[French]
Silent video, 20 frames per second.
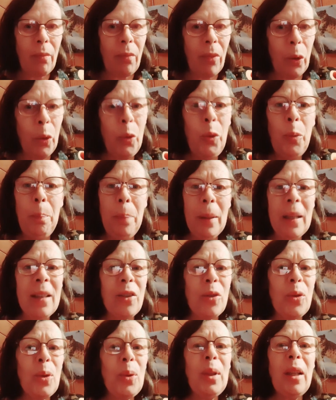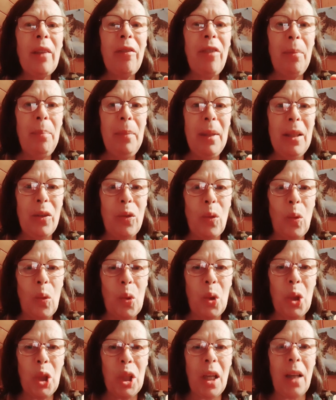une personne avait mis son
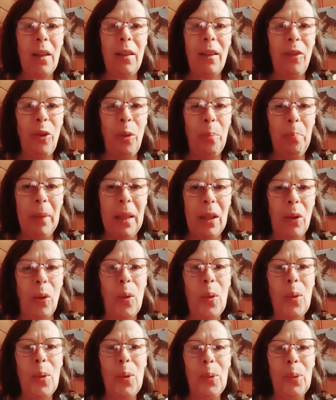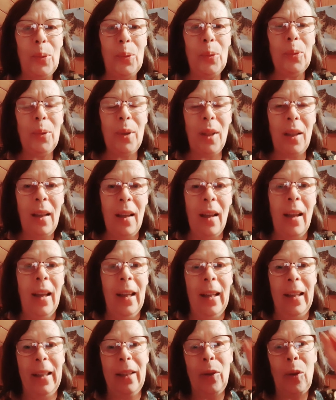chat dans le micro-ondes
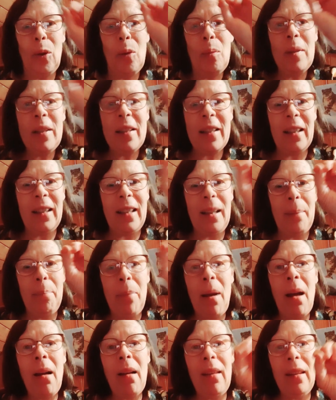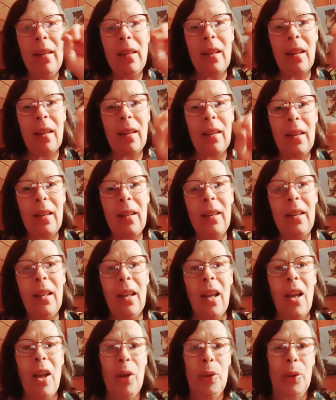et comme c'était pas écrit
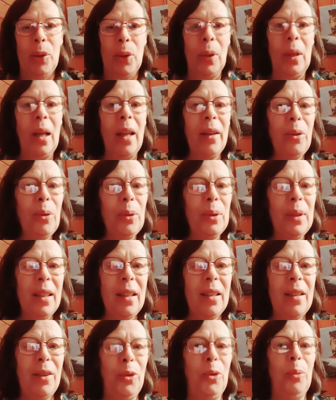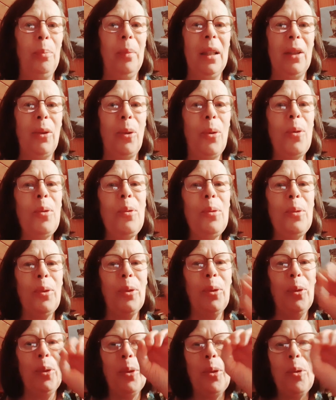sur la notice du micro-ondes «
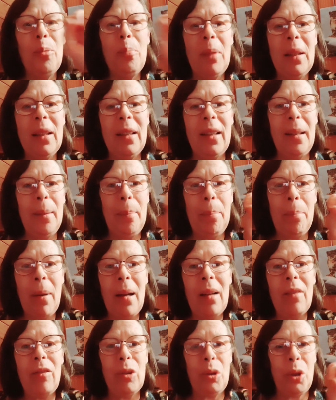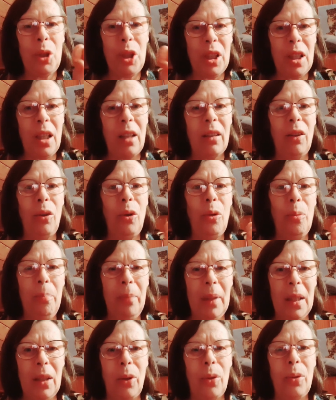Ne mettez pas votre chat dans le
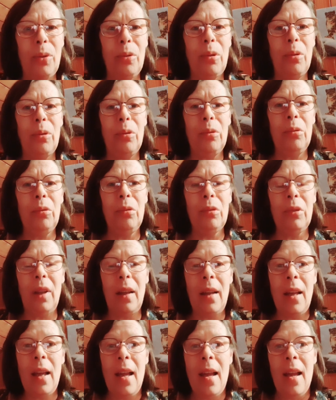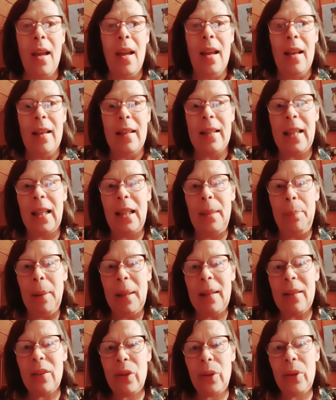micro-ondes », cette
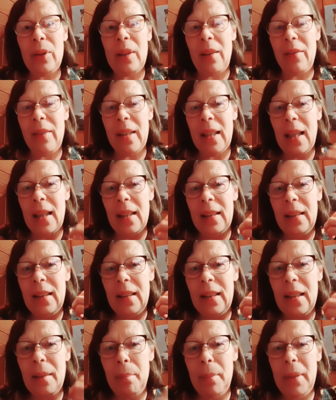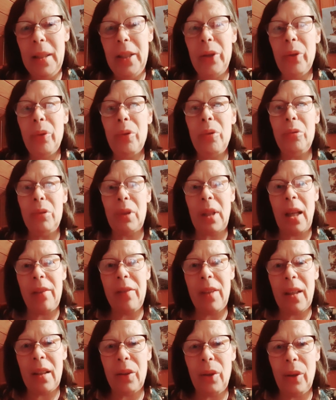personne avait gagné des millions au
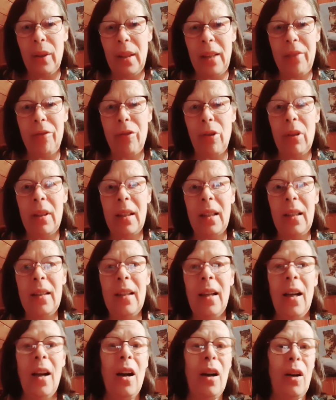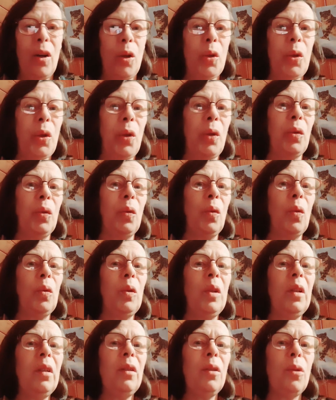travers d'un avocat en se
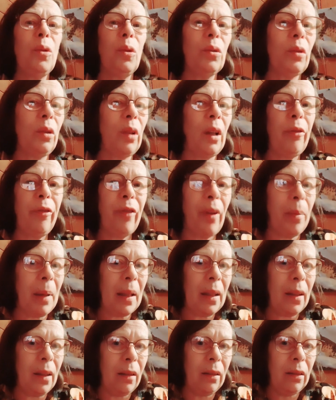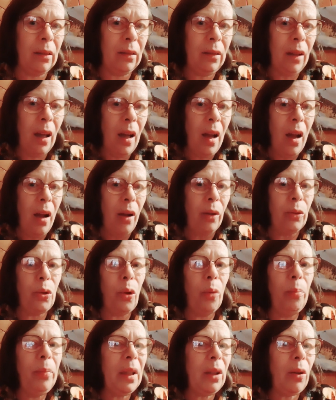retournant contre le fabricant de
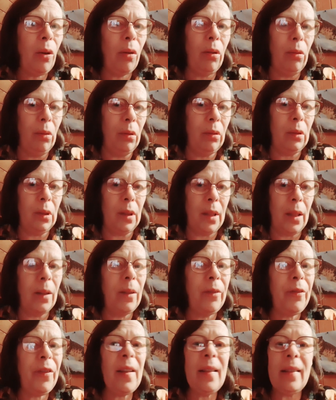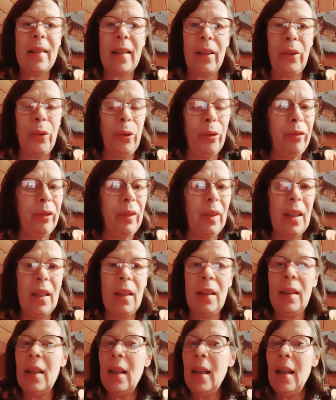micro-ondes. Enfin, ça
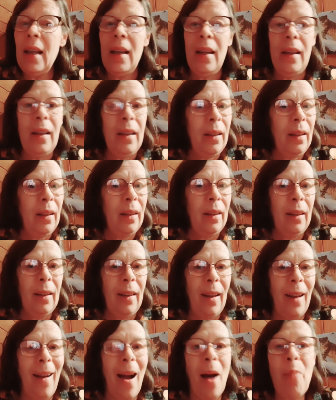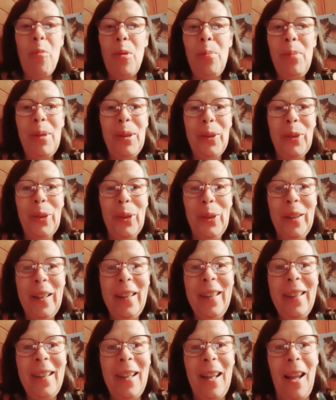devenait, à un moment
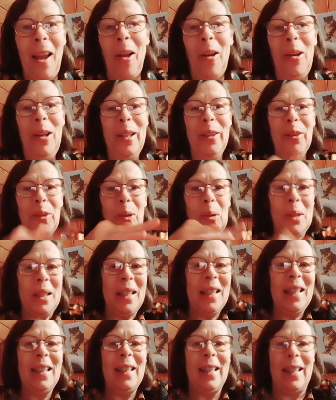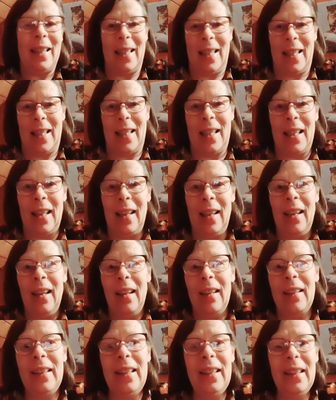donné, les notices,
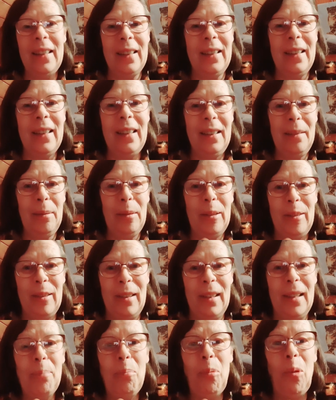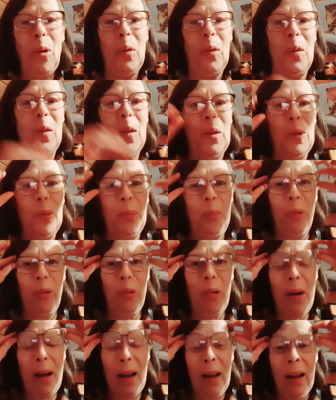des les modes
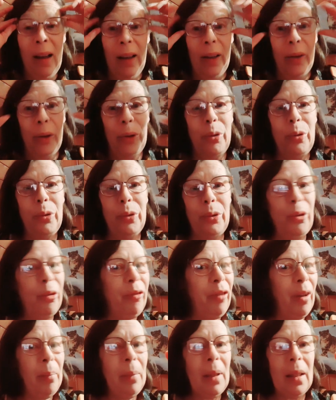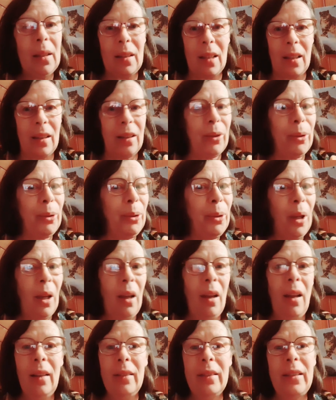d'emploi devaient mettre euh,
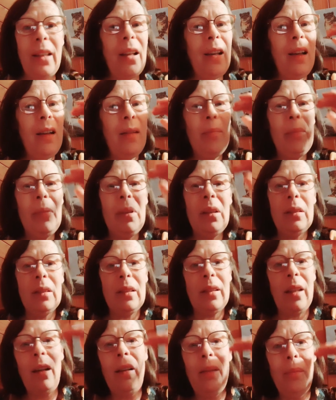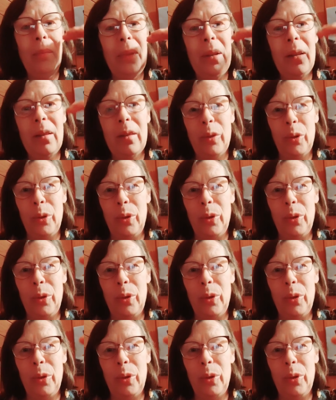tellement, tellement